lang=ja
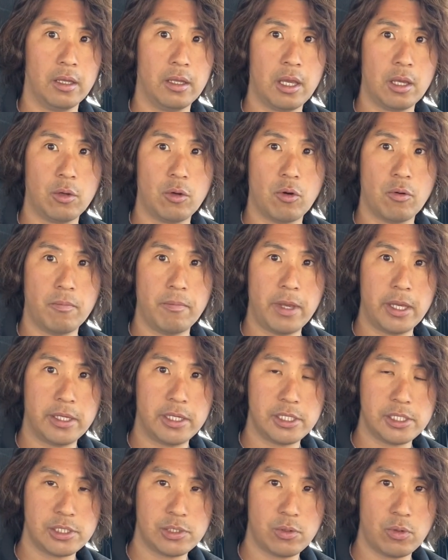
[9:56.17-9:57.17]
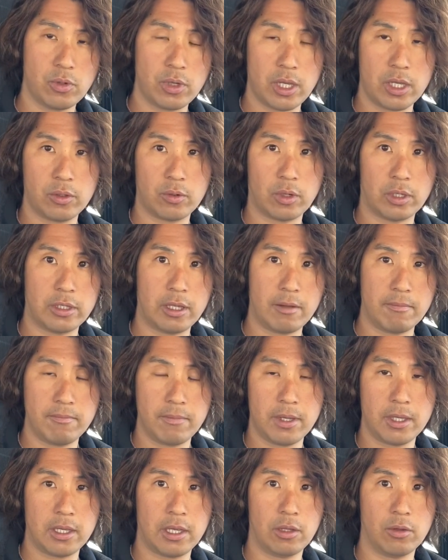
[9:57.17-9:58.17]
結構メキシコ系とか南
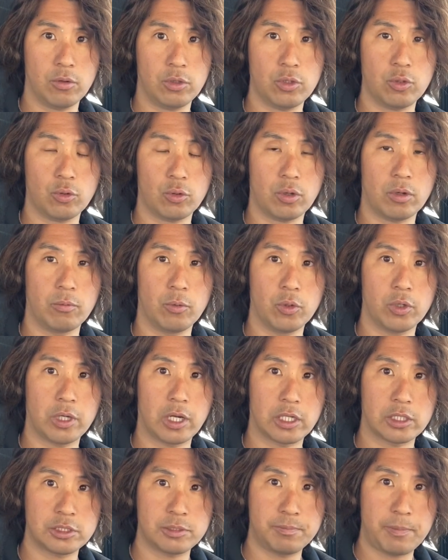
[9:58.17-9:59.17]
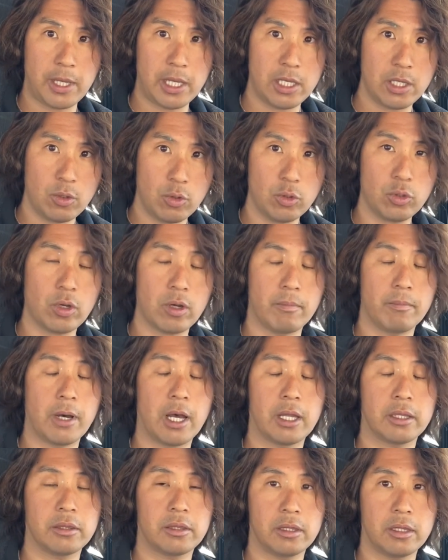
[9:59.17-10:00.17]
米系の人とかも多いから、スペイン語とかも
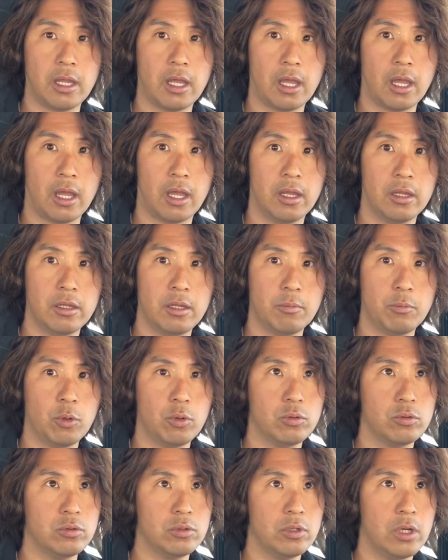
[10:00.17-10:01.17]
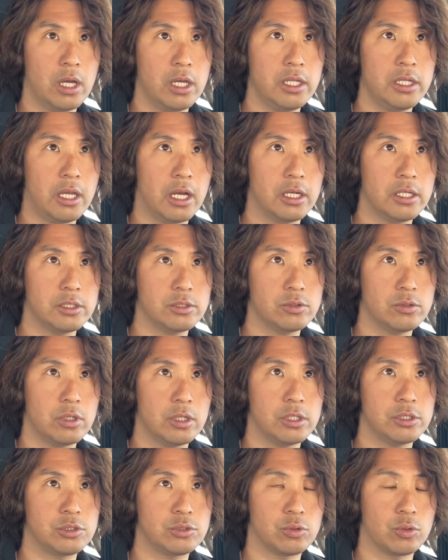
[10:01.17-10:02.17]
あって、で、僕がいた
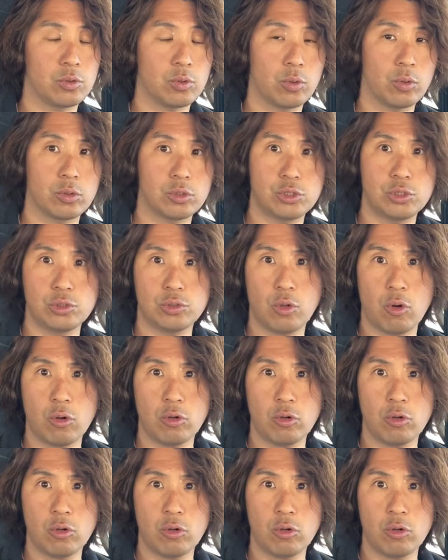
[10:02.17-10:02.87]
アリゾナ州のところ中国